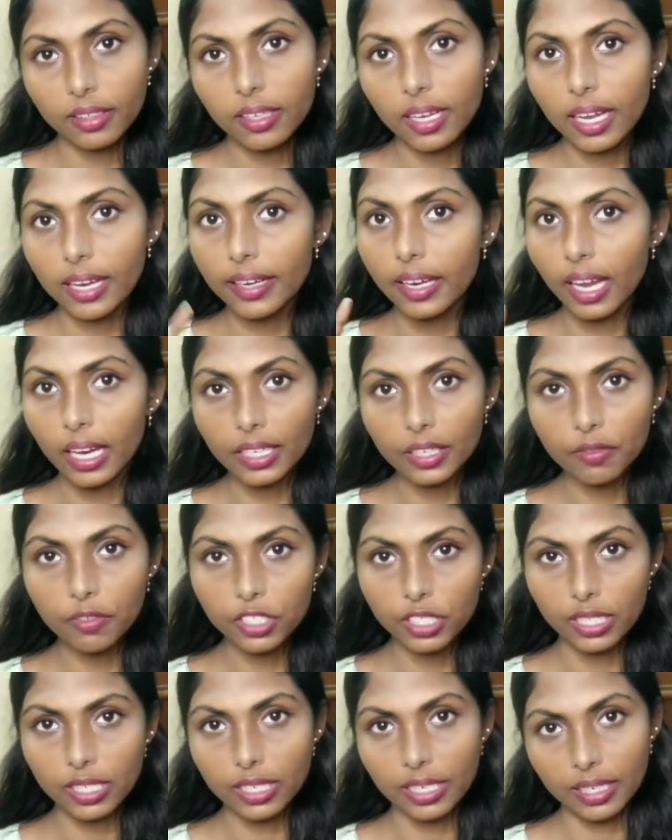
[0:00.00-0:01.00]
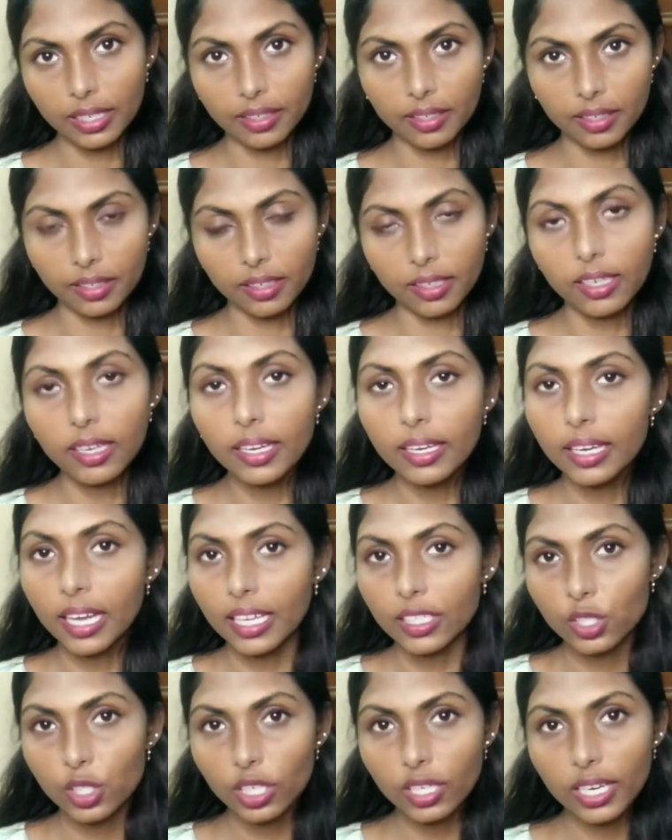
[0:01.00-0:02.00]
அண்ட் ஆர்டிஃபிஷியல் லைட் இருக்கு
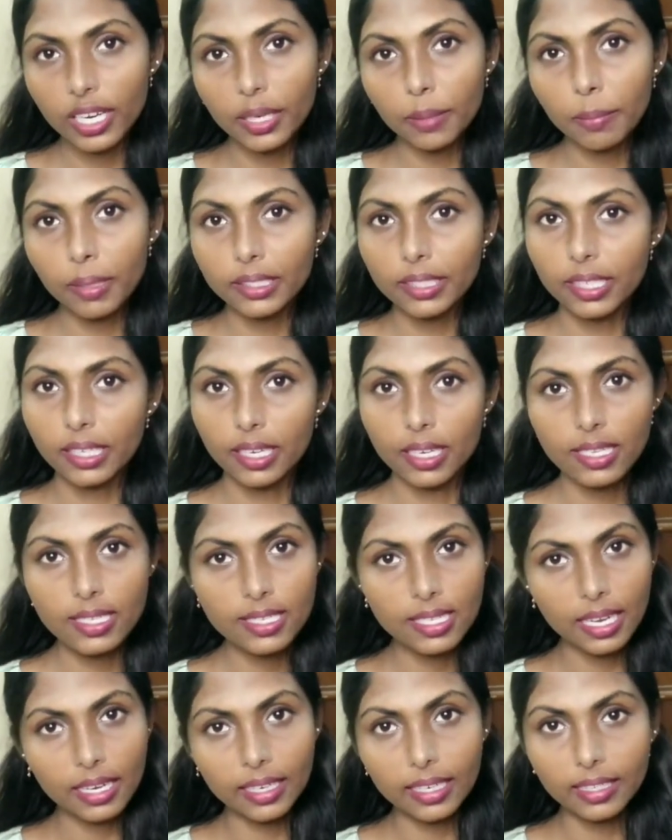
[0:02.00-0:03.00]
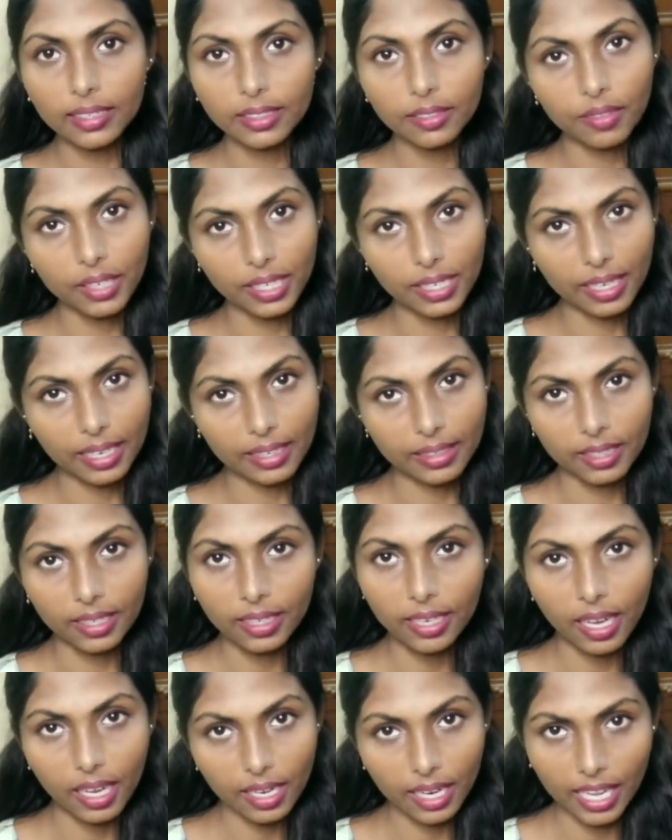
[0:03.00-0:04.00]
நேச்சுரல் லைட் பார்த்தீங்கன்னா சன்லேருந்து வர லைட் தான்
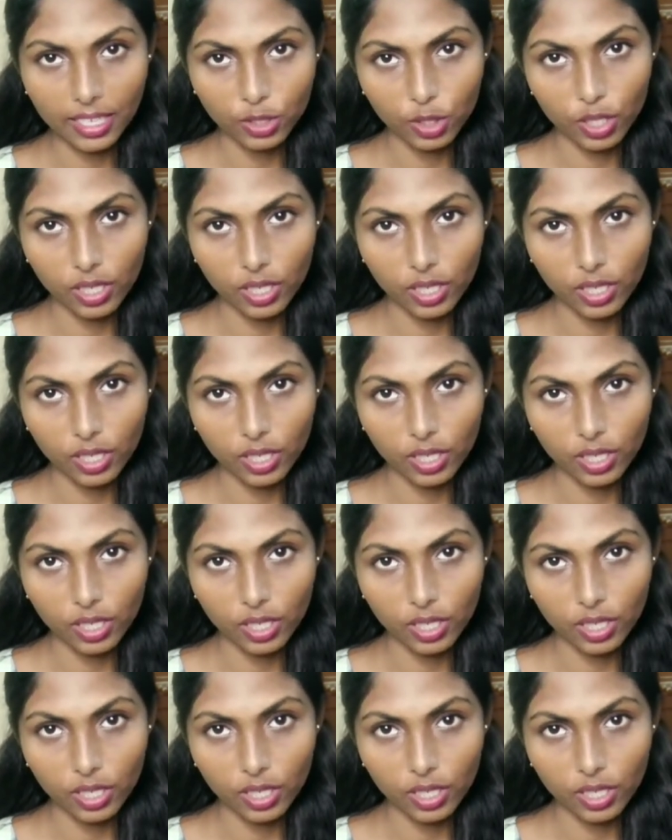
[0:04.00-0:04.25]
நேச்சுரல்